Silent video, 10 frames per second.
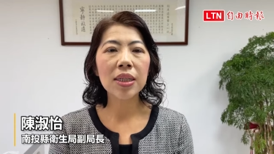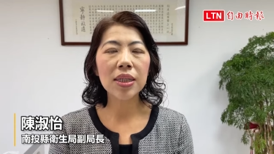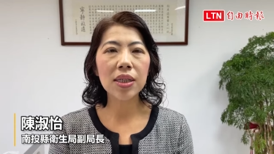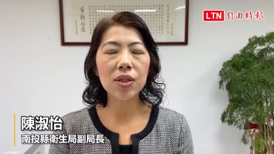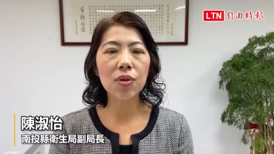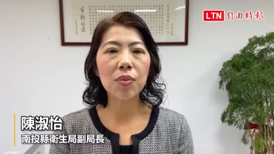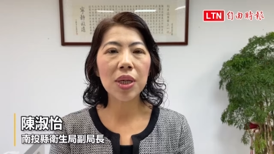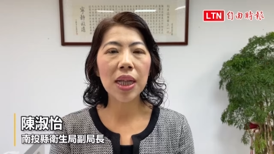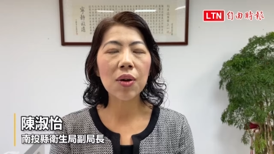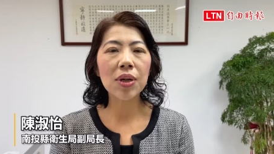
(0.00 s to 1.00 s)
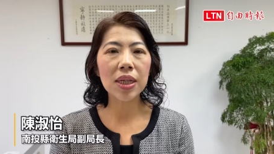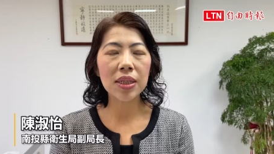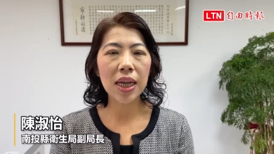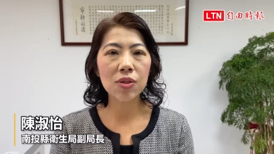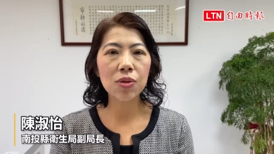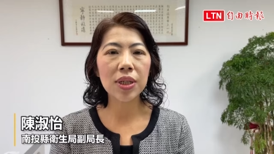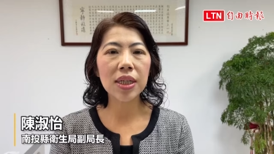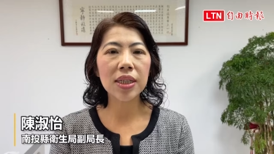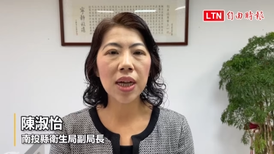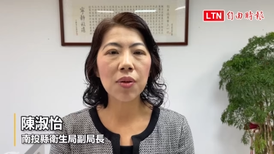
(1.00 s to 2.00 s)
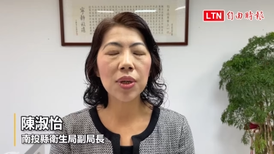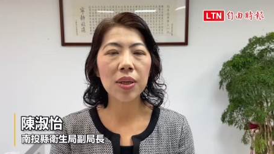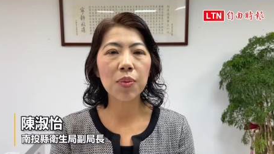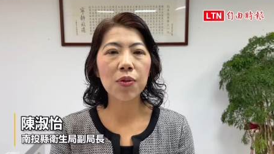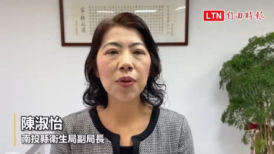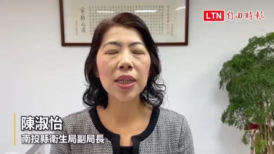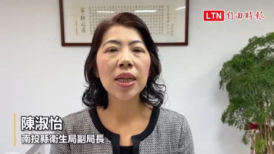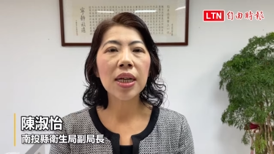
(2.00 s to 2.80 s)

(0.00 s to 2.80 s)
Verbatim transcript: 届时我们呢会来做一个销毁的部分，